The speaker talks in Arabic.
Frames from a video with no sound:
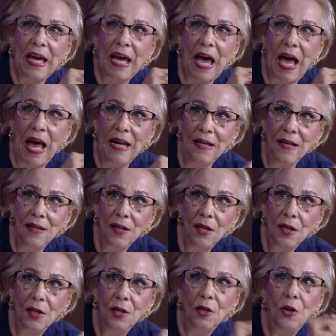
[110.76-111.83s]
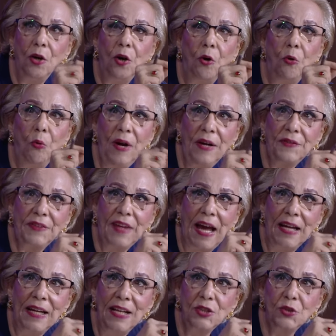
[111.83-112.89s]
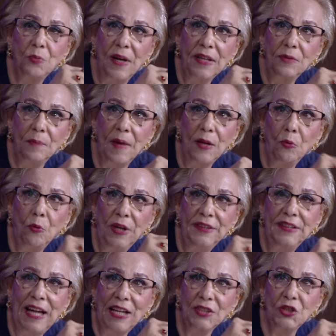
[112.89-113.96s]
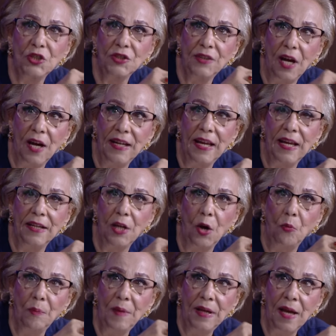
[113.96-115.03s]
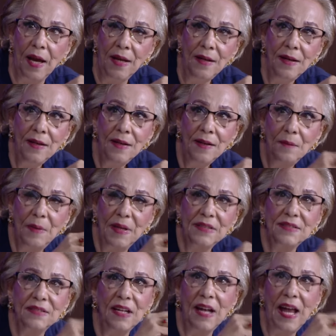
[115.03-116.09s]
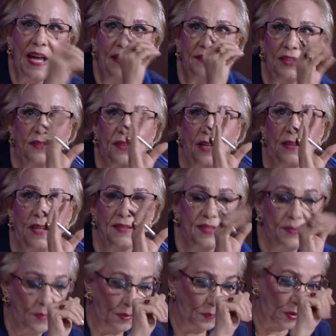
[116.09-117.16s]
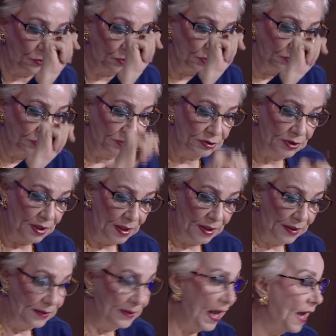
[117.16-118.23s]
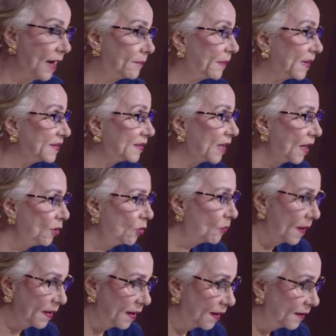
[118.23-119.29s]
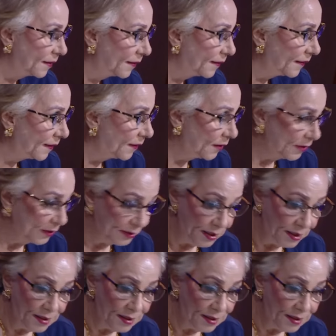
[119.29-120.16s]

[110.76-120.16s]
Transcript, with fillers: خل وحطي عليه شويه مي وعدي 10 دقائق يوميا باذن الله حتتخلص من الموضوع يا دكتور ولا خل بس لا بس خل وميه خل وميه